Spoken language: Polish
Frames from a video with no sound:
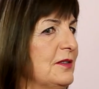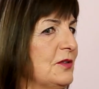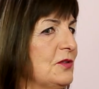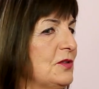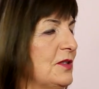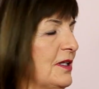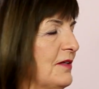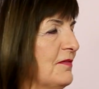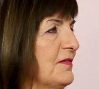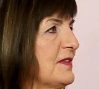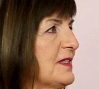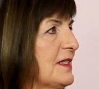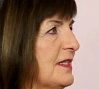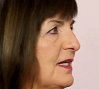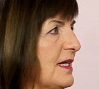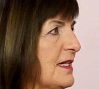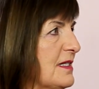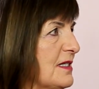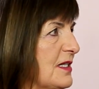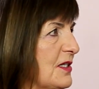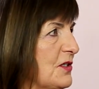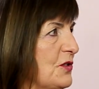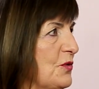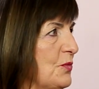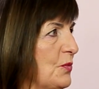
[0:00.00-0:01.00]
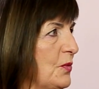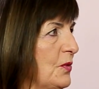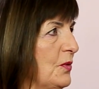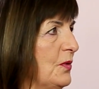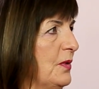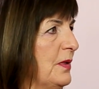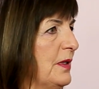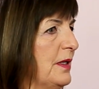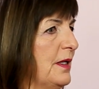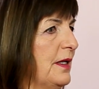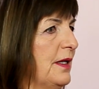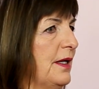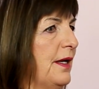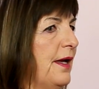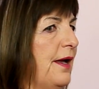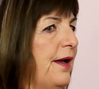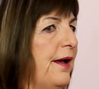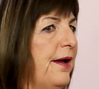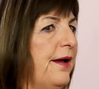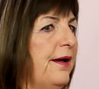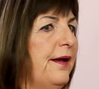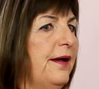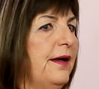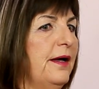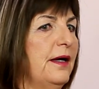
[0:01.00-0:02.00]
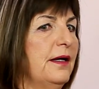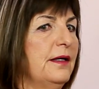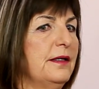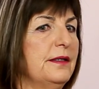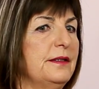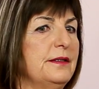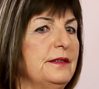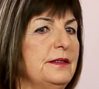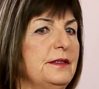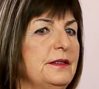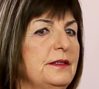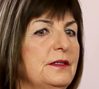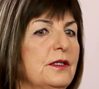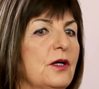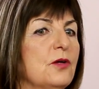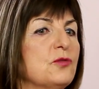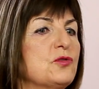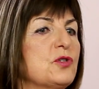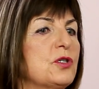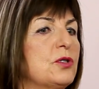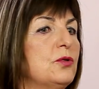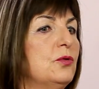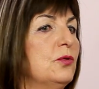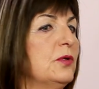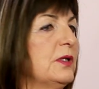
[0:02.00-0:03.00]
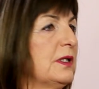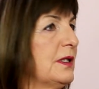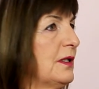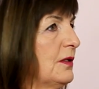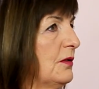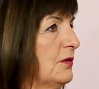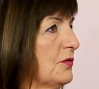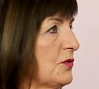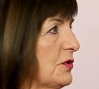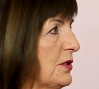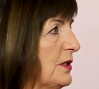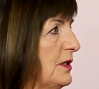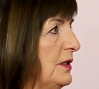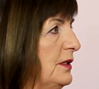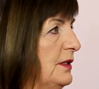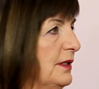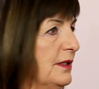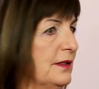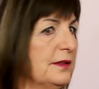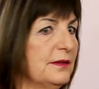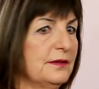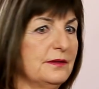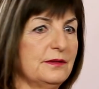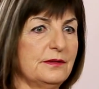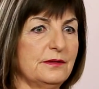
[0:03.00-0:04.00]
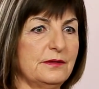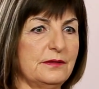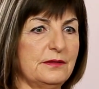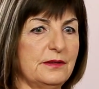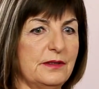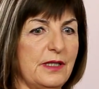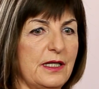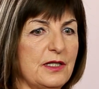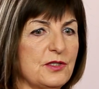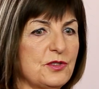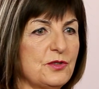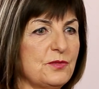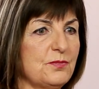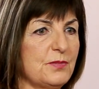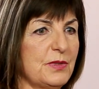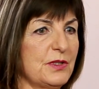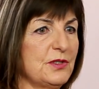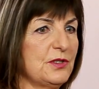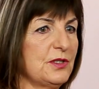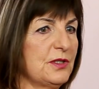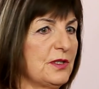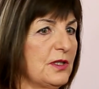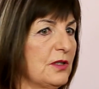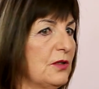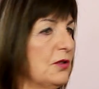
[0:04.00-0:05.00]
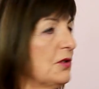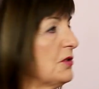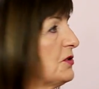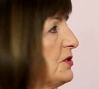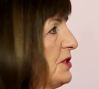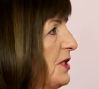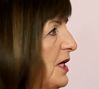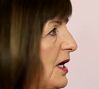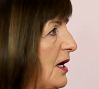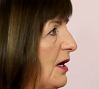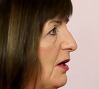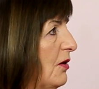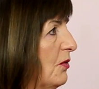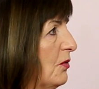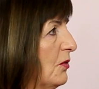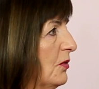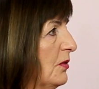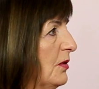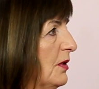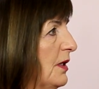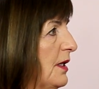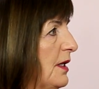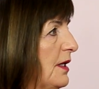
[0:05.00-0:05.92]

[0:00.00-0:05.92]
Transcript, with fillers: coś tam skazać mu. A, I oczekuje tego, że klient też będzie tego chciał.